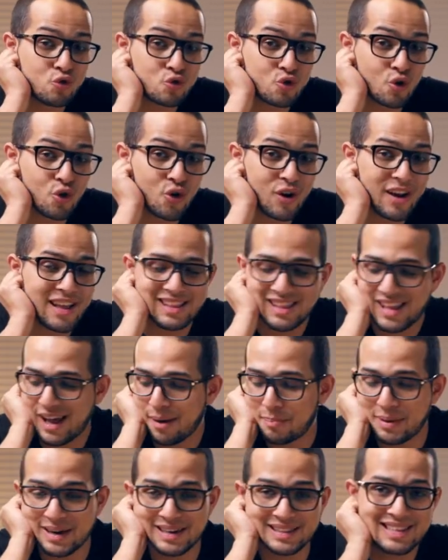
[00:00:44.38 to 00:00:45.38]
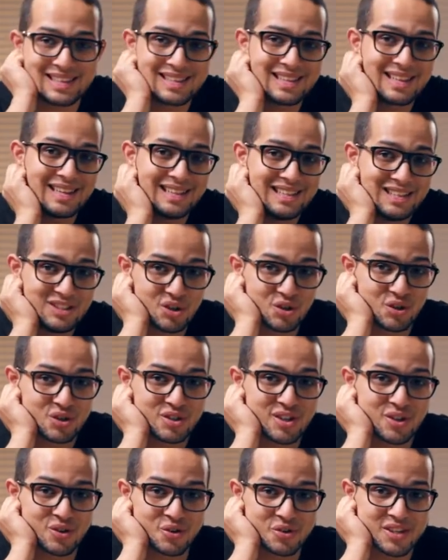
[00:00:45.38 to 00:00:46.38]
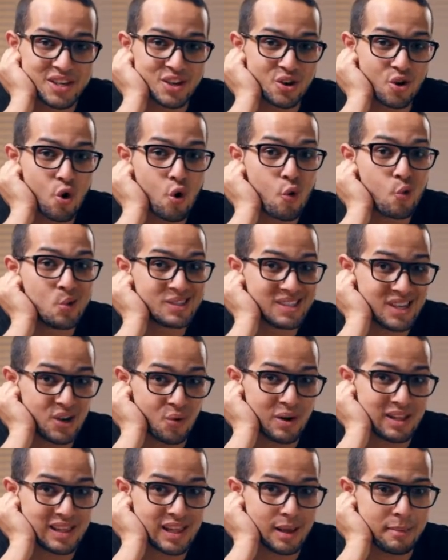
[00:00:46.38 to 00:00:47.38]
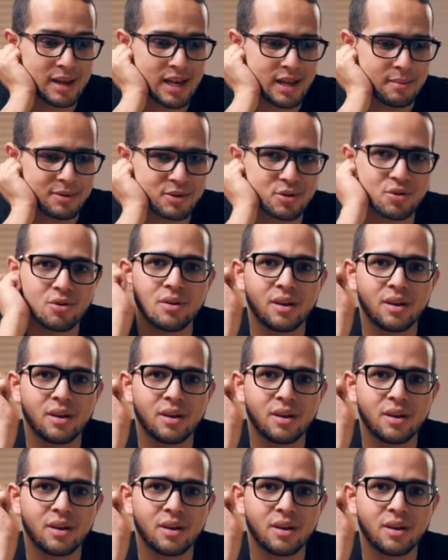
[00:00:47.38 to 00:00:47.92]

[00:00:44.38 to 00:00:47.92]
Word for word: solo lente aparte del 1855, un 5 50 milímetros